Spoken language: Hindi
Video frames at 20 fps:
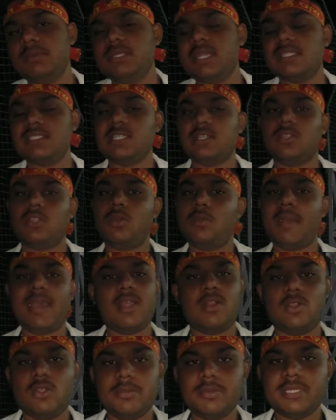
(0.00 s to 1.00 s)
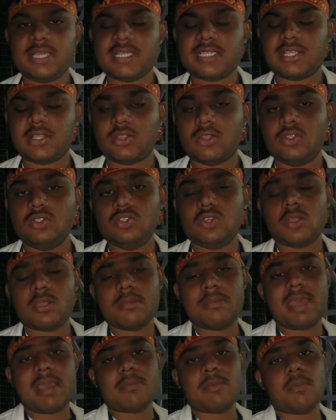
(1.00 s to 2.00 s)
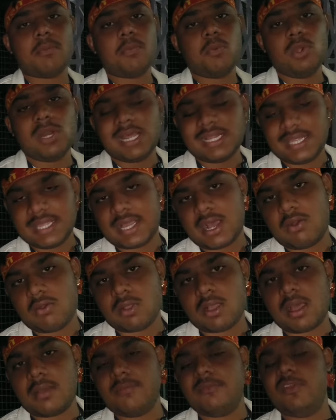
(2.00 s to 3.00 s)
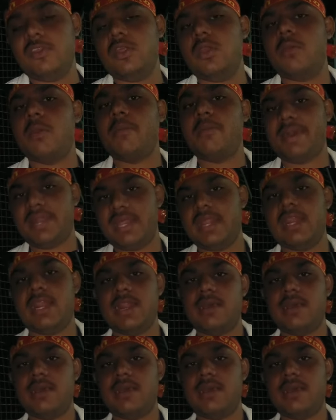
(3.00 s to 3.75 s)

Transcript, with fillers: से भी जा सकते हो बाई रोड भी जा सकते हो जो की मैं आपको पूरा दिखाऊंगा वीडियो में बने